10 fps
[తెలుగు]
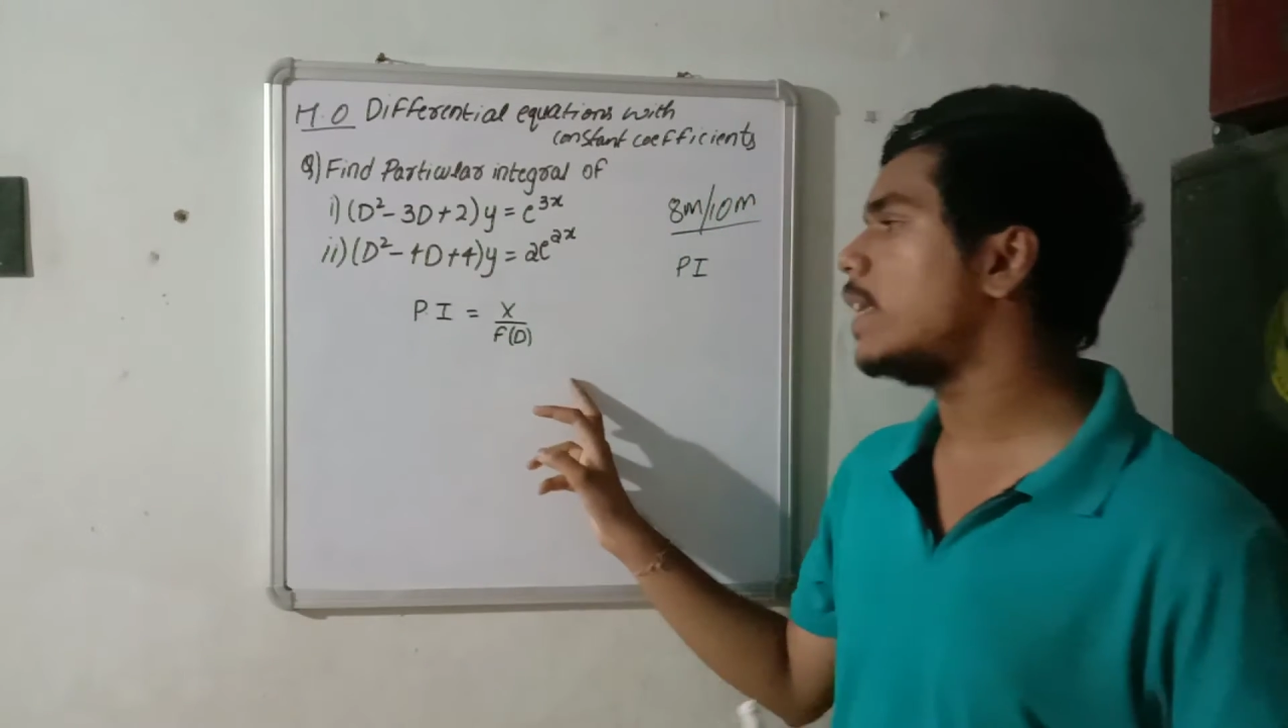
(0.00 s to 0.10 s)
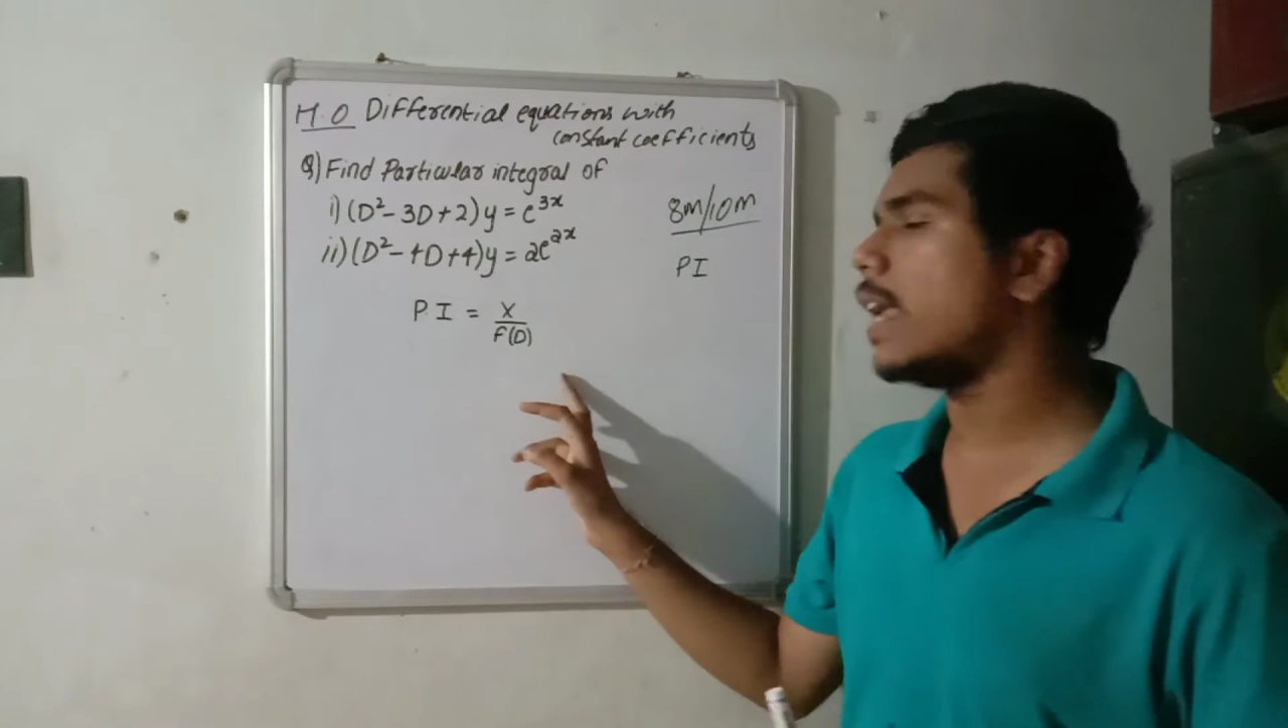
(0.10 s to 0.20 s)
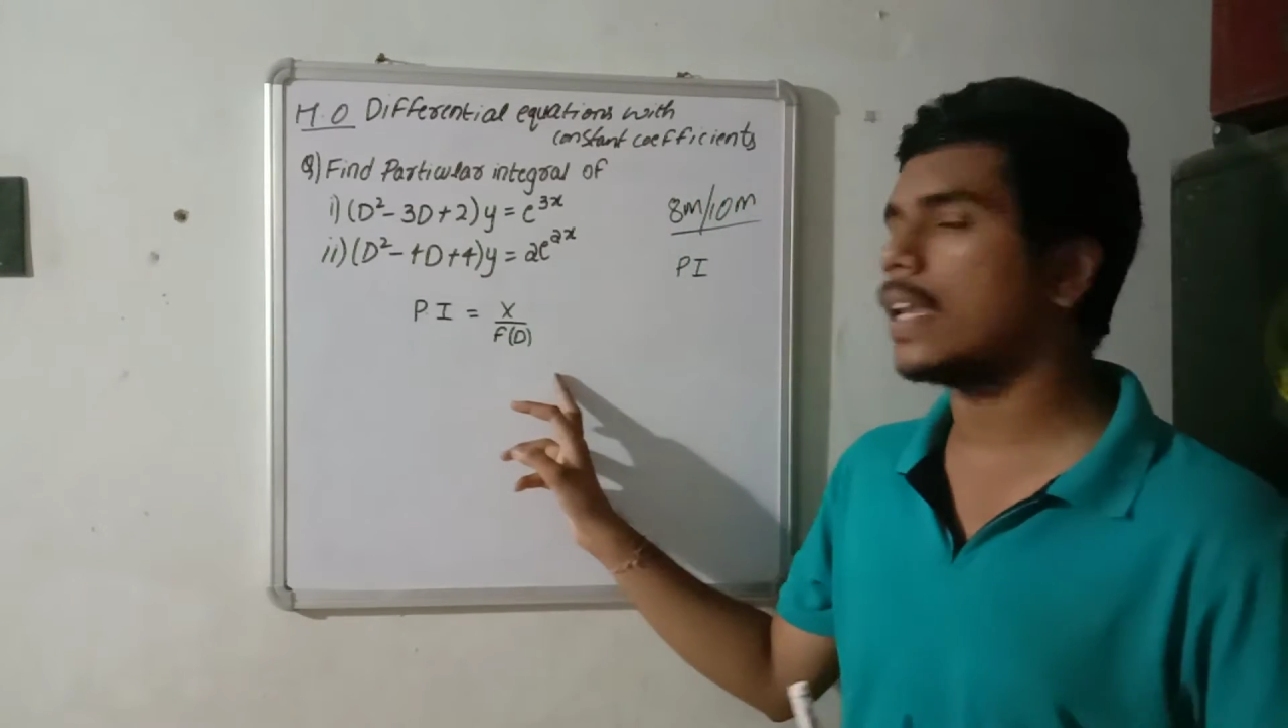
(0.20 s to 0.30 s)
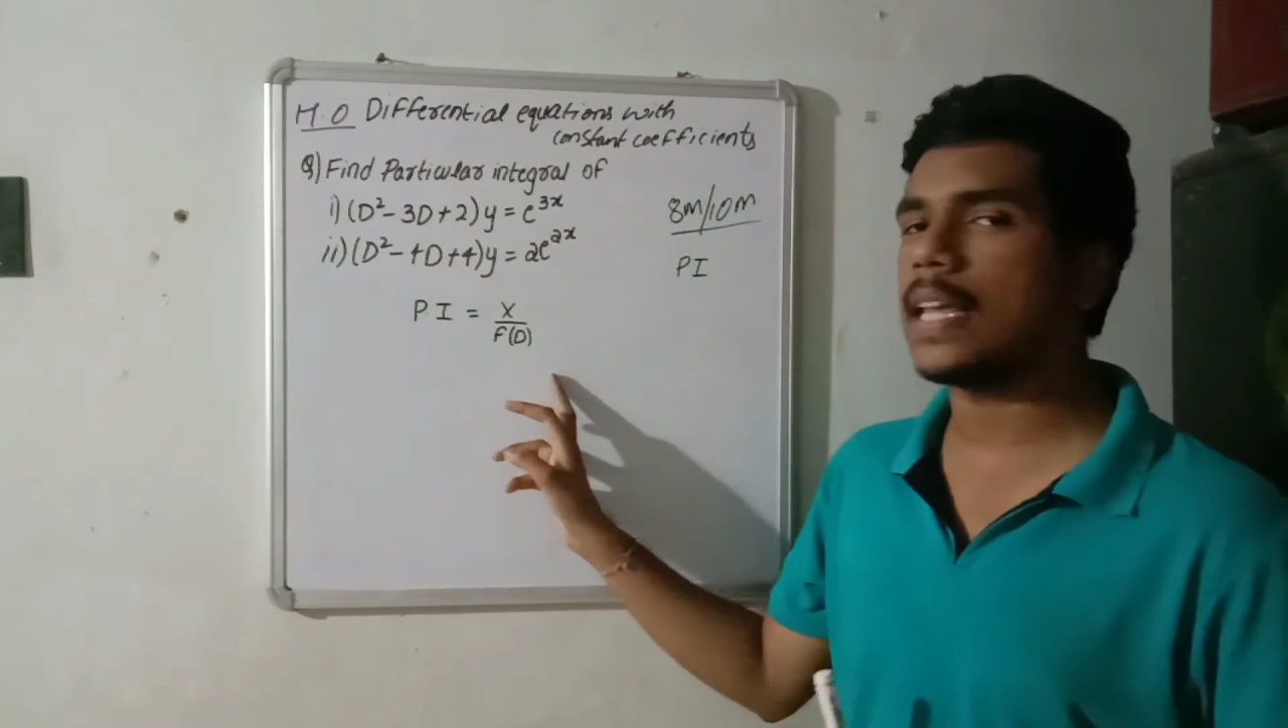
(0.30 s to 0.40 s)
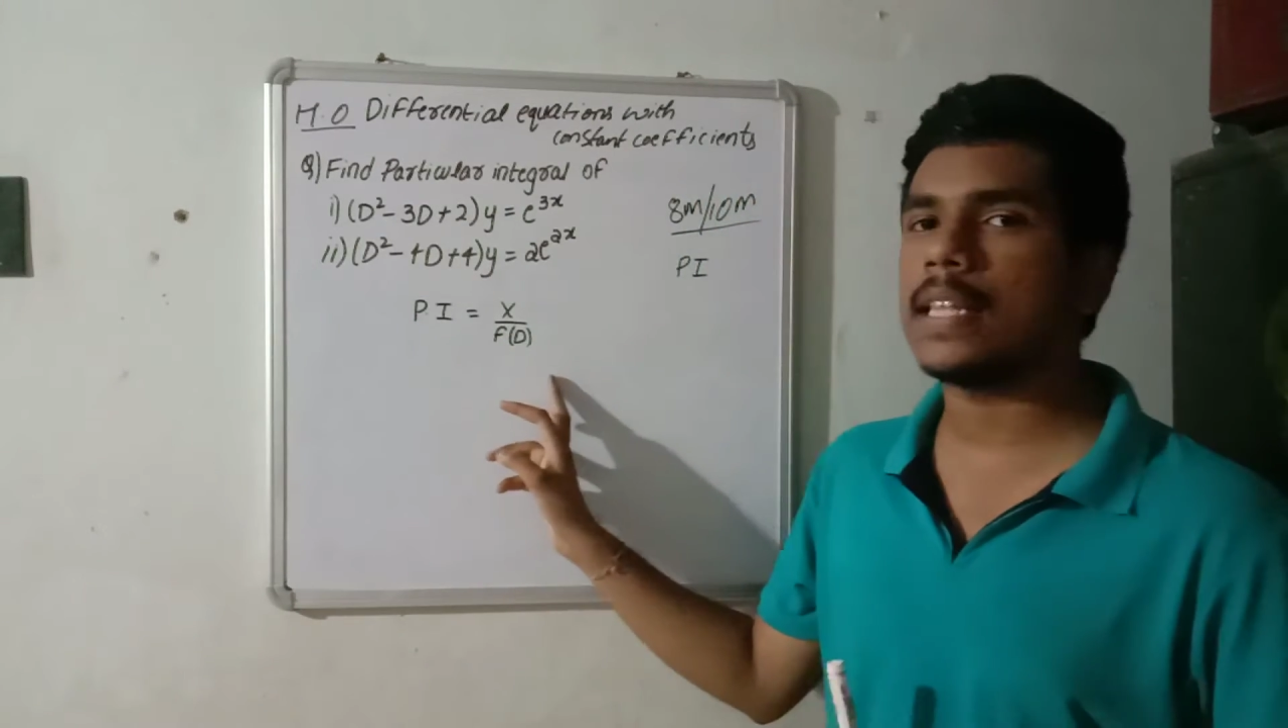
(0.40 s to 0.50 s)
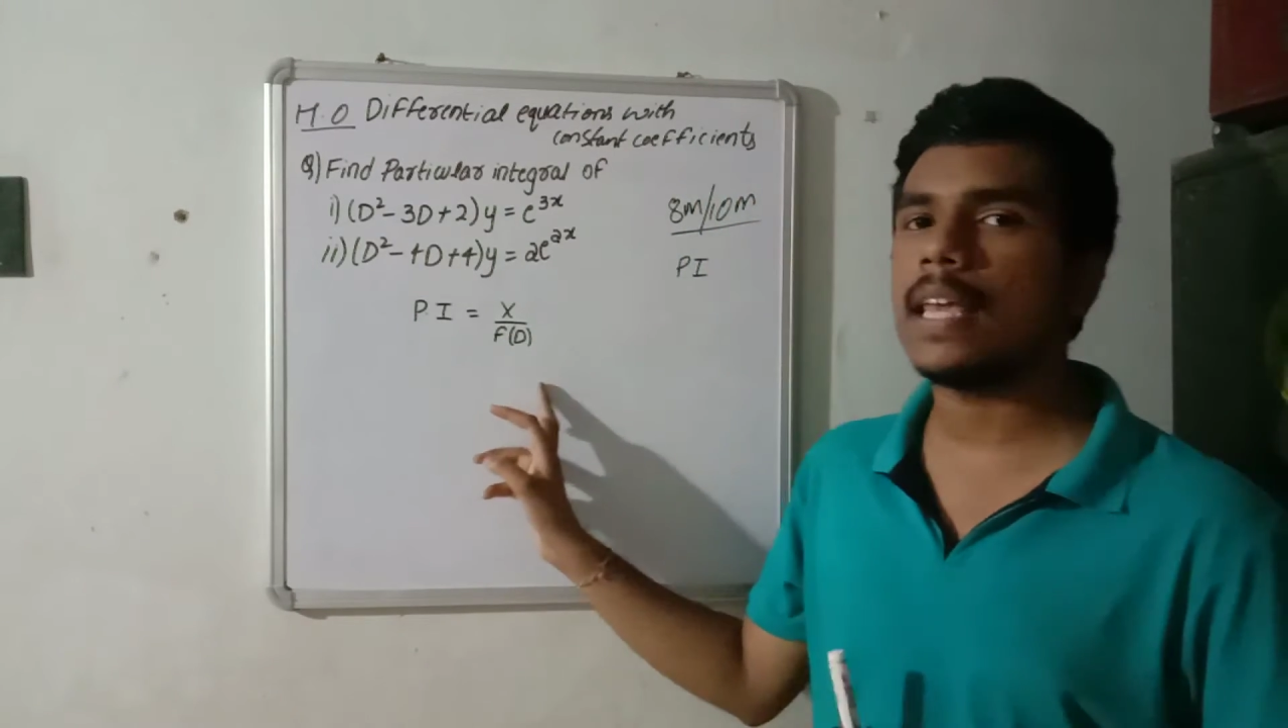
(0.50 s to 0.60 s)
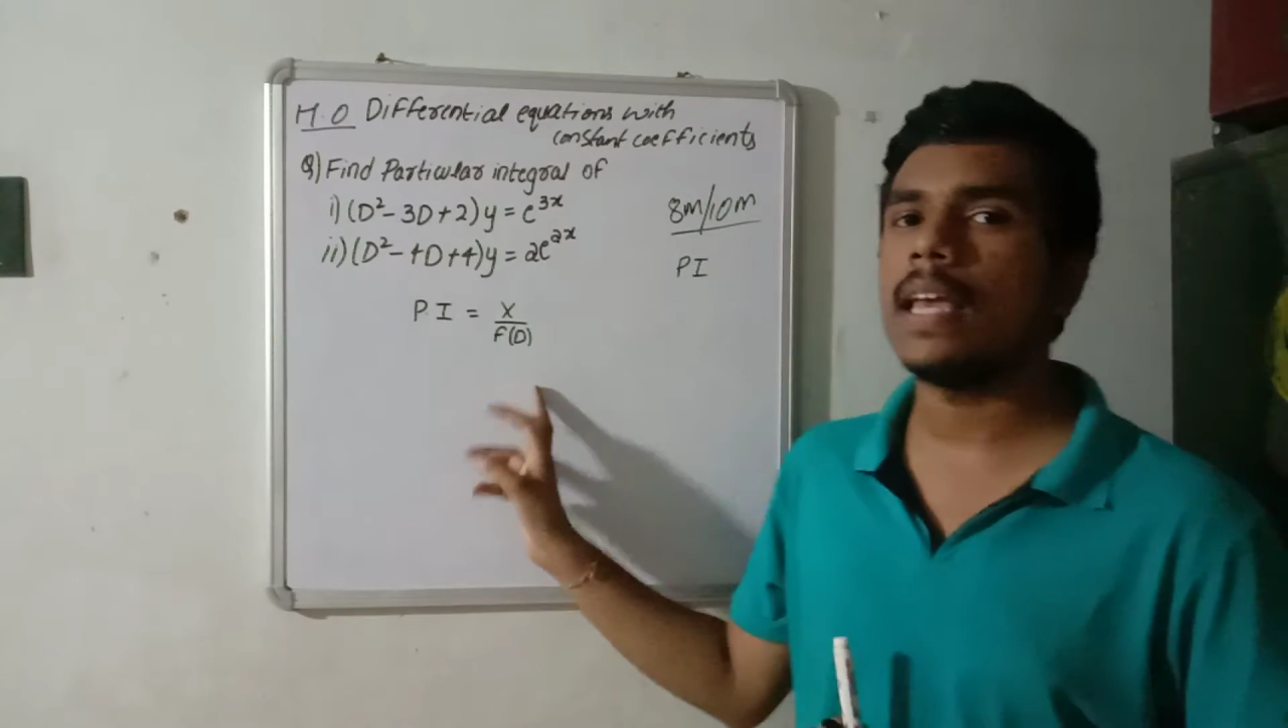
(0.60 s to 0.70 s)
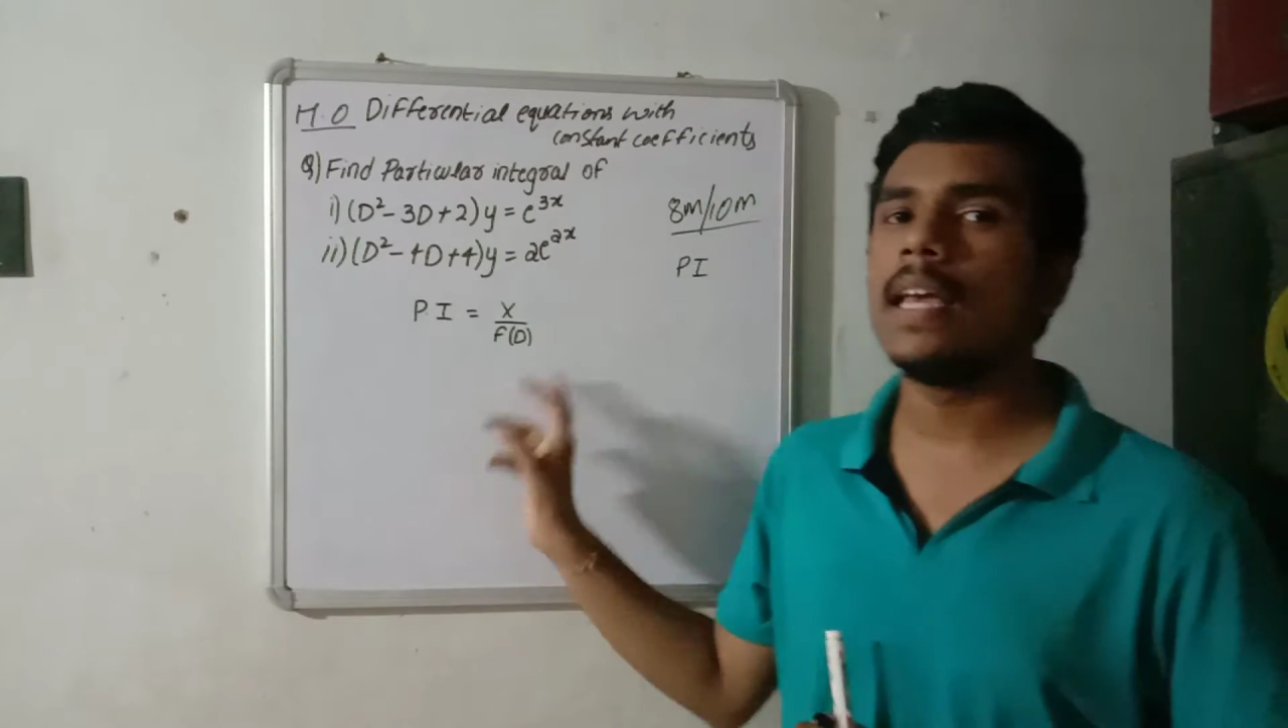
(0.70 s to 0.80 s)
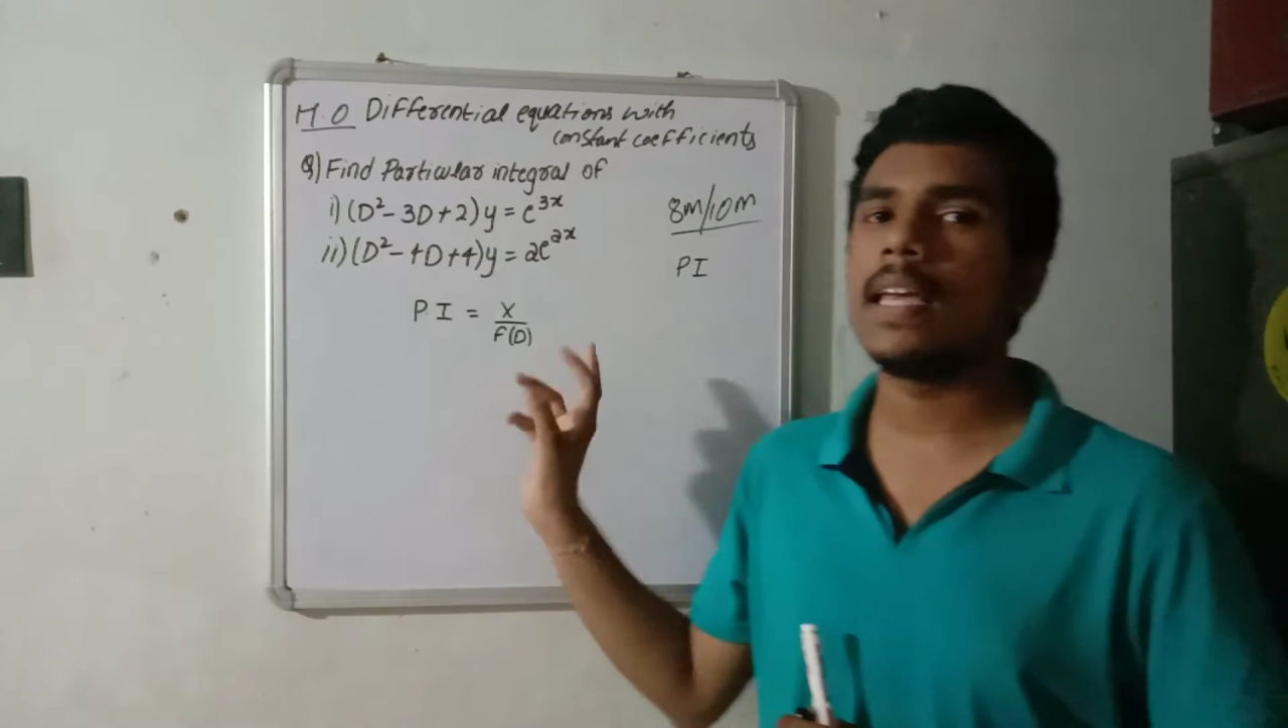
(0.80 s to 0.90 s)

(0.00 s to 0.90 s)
డి అనేది